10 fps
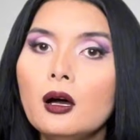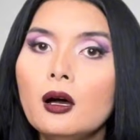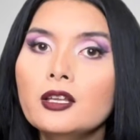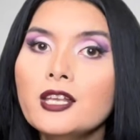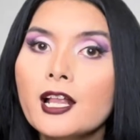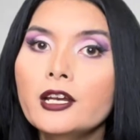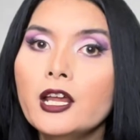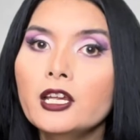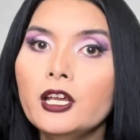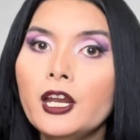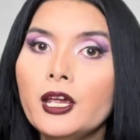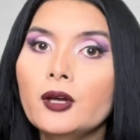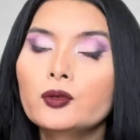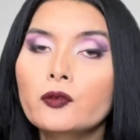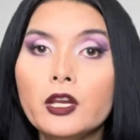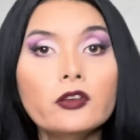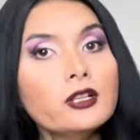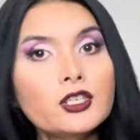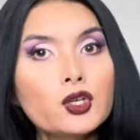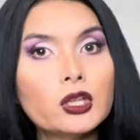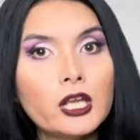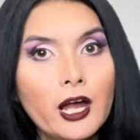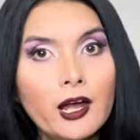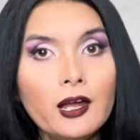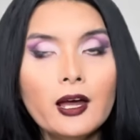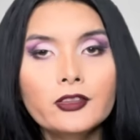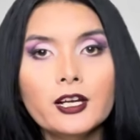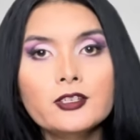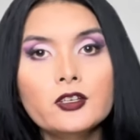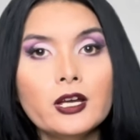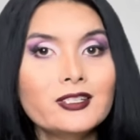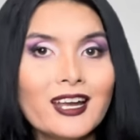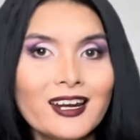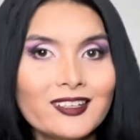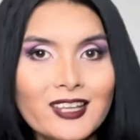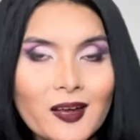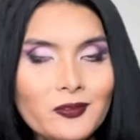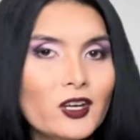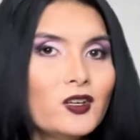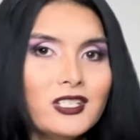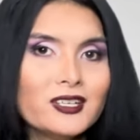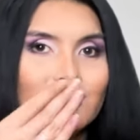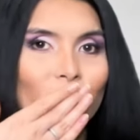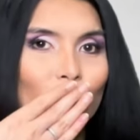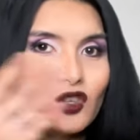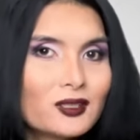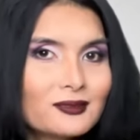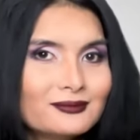uh, saran dan ide untuk video selanjutnya. Until I see you guys again next time. Stay gorgeous.